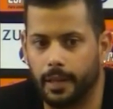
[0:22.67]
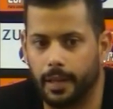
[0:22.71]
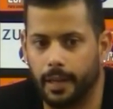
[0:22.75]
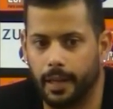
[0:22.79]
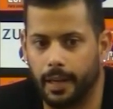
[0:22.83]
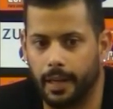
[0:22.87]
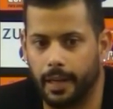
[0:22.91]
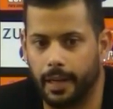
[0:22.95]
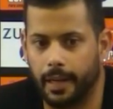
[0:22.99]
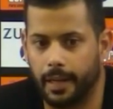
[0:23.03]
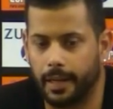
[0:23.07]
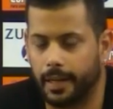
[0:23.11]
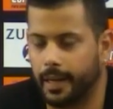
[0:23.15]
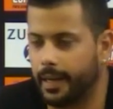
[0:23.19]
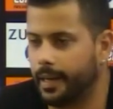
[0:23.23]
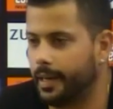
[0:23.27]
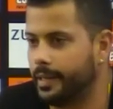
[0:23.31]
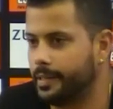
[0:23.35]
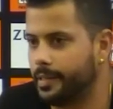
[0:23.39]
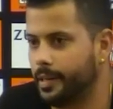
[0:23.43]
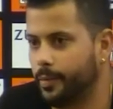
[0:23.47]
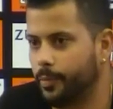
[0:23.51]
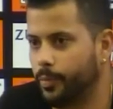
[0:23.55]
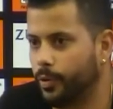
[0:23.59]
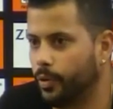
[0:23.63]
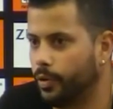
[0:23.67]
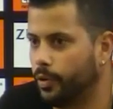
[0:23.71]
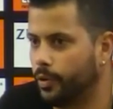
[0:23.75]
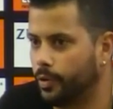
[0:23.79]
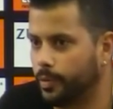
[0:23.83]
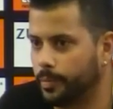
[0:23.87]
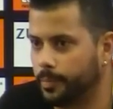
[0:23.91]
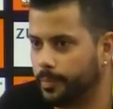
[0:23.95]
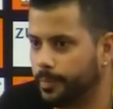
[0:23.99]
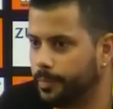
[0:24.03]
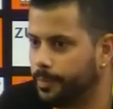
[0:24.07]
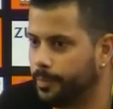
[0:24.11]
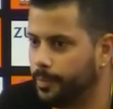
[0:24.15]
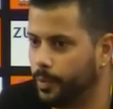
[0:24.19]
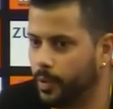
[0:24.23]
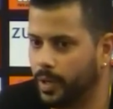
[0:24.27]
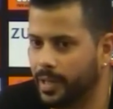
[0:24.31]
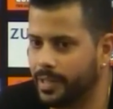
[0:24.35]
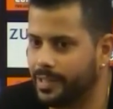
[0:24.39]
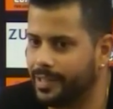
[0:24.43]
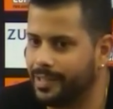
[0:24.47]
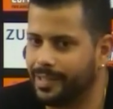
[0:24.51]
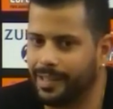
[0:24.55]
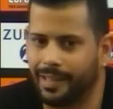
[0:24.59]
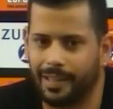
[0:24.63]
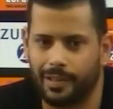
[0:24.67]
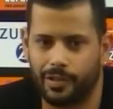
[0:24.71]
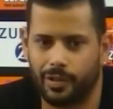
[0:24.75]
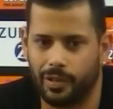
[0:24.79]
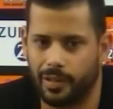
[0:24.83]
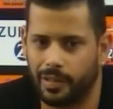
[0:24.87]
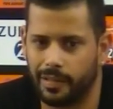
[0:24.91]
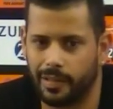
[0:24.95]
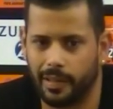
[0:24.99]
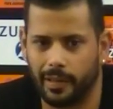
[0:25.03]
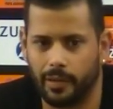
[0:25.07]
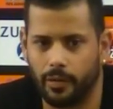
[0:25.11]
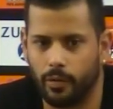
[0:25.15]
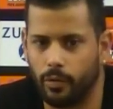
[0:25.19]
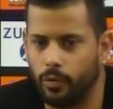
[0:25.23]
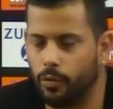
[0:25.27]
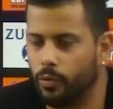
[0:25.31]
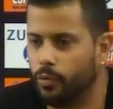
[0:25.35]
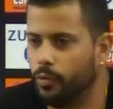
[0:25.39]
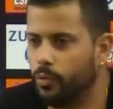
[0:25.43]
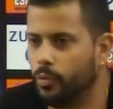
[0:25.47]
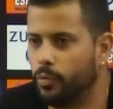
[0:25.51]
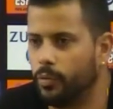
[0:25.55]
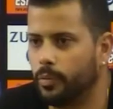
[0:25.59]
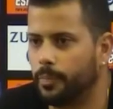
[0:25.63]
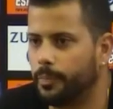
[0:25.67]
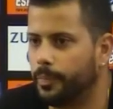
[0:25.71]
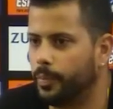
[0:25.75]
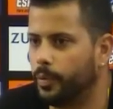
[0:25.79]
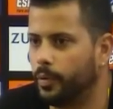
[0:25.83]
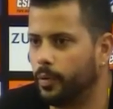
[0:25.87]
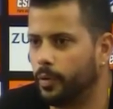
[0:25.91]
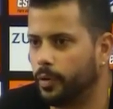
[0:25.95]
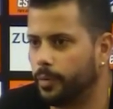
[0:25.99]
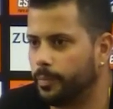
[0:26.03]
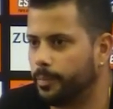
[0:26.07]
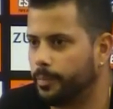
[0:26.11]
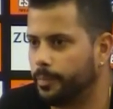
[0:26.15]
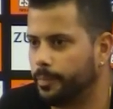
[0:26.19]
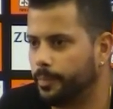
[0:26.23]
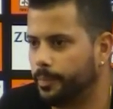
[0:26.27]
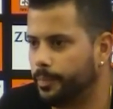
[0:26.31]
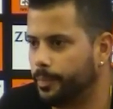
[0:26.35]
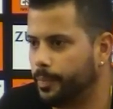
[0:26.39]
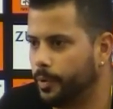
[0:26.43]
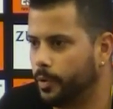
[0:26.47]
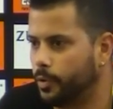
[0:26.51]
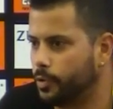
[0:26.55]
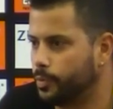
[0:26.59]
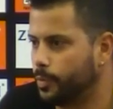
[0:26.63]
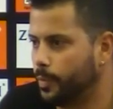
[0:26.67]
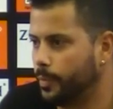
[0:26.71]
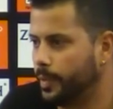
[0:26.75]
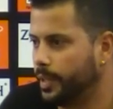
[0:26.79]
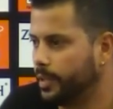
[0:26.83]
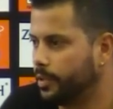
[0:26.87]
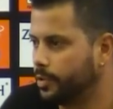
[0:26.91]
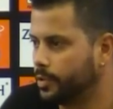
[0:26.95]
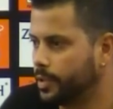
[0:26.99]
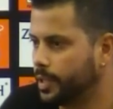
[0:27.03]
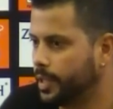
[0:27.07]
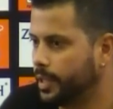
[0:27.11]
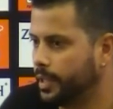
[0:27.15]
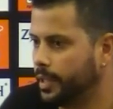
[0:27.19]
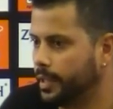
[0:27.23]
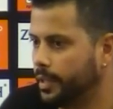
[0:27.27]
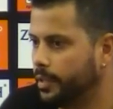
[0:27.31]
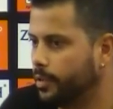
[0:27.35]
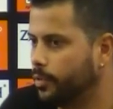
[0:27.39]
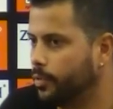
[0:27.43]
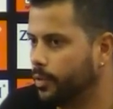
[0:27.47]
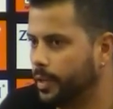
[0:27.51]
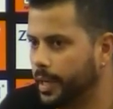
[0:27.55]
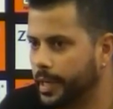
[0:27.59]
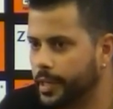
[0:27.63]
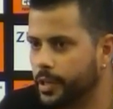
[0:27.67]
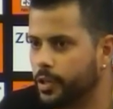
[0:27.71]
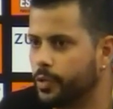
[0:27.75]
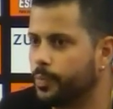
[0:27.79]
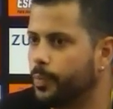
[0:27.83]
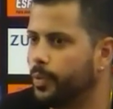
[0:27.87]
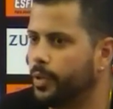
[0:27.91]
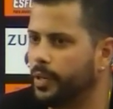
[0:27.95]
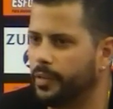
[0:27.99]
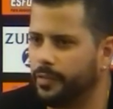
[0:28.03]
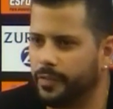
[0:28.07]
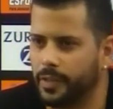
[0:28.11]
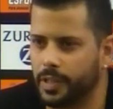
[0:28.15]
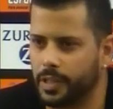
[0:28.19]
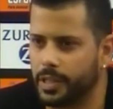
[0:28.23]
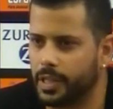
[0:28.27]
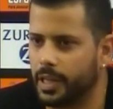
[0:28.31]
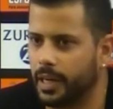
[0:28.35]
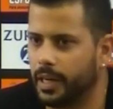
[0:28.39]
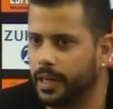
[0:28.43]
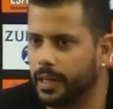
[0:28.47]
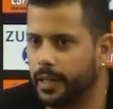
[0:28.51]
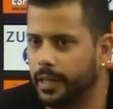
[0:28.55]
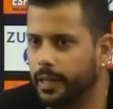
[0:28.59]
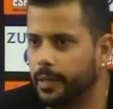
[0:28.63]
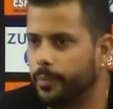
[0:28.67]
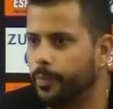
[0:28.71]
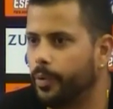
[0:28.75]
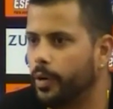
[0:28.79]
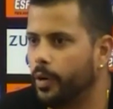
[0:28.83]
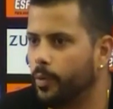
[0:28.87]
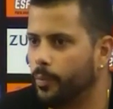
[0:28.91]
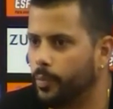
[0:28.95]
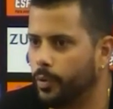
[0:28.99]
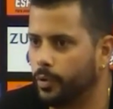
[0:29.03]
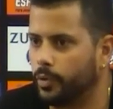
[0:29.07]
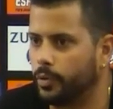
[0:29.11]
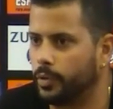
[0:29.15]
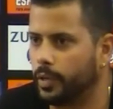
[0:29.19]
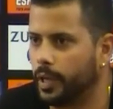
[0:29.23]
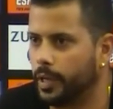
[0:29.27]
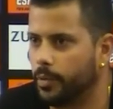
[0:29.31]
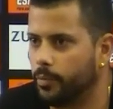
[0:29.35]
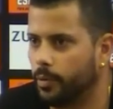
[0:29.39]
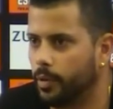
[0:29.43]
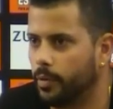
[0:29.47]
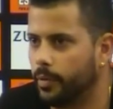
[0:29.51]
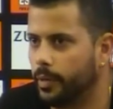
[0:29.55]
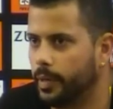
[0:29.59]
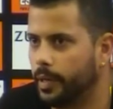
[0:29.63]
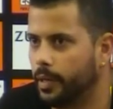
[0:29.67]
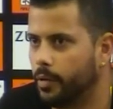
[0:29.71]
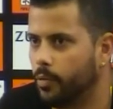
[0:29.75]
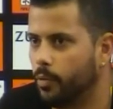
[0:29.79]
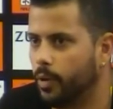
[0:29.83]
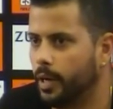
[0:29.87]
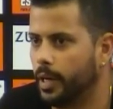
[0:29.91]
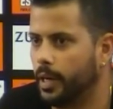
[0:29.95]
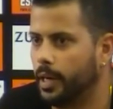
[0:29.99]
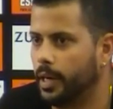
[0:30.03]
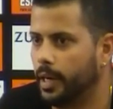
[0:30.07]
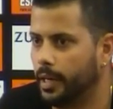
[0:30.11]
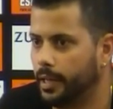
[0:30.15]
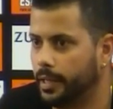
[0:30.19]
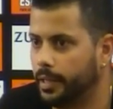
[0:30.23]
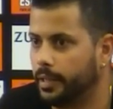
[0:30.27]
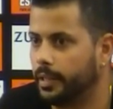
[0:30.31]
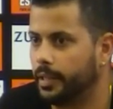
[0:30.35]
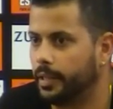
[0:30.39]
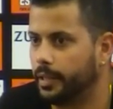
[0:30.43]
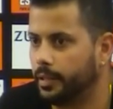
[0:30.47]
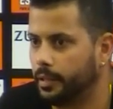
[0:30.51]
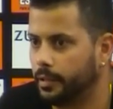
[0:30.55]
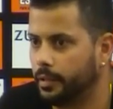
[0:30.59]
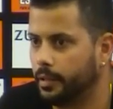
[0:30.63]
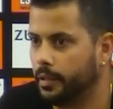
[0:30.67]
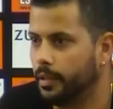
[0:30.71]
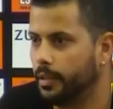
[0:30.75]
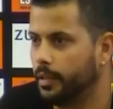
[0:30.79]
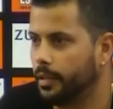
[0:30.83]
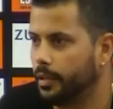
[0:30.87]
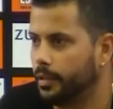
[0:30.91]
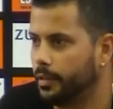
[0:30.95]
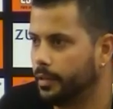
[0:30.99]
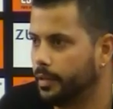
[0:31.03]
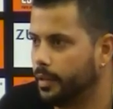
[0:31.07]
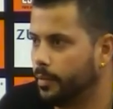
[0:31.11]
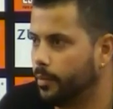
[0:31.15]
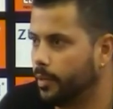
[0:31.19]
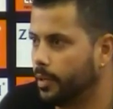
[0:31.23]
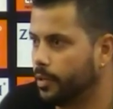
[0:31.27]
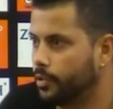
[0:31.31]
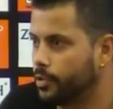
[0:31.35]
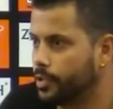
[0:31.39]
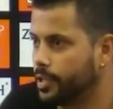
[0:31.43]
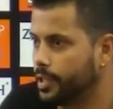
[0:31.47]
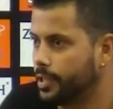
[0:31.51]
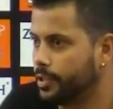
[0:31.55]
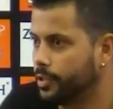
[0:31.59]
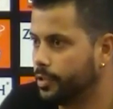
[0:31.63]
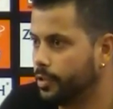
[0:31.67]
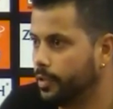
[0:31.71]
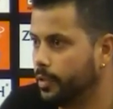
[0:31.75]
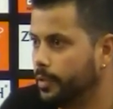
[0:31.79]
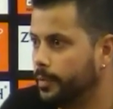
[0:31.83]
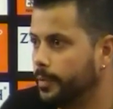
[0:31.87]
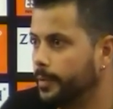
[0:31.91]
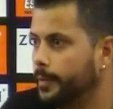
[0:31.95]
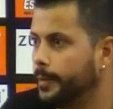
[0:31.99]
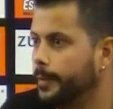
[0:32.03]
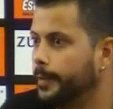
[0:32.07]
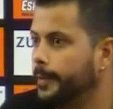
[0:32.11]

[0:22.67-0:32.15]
Eh, que gracias por, por, las instalaciones del club, por, por los momentos que he tenido con ellos, por el fichaje, por la oportunidad de volver a jugar en la élite del baloncesto.